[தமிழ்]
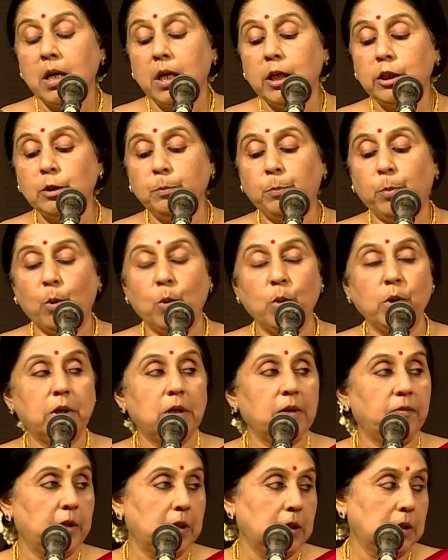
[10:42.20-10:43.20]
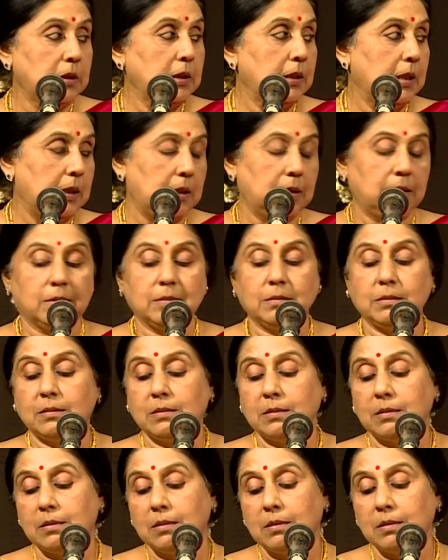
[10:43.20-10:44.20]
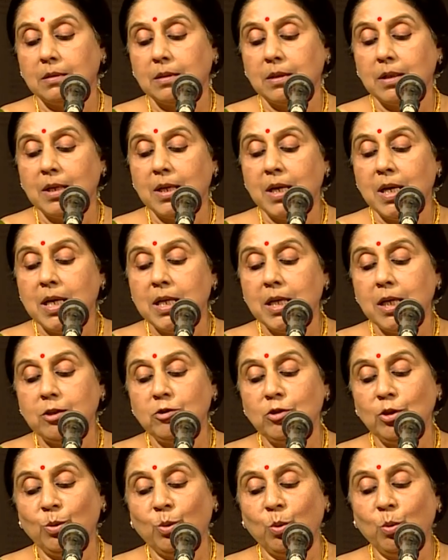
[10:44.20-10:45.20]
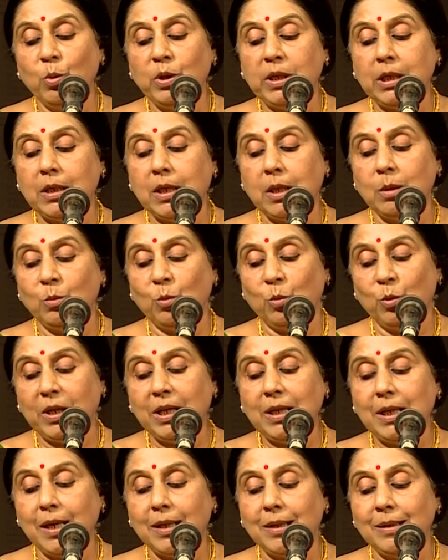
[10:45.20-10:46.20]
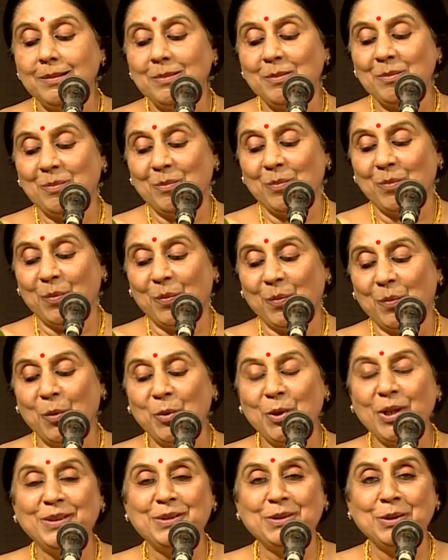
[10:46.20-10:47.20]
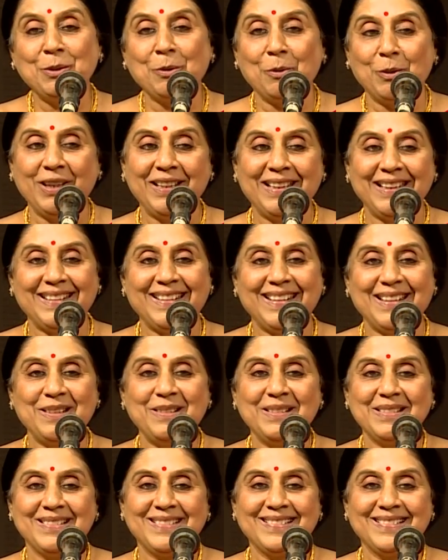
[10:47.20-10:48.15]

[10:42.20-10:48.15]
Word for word: இது போன்ற விருதுகள் என்று கூறி என் உரையை முடித்துக் கொள்கிறேன்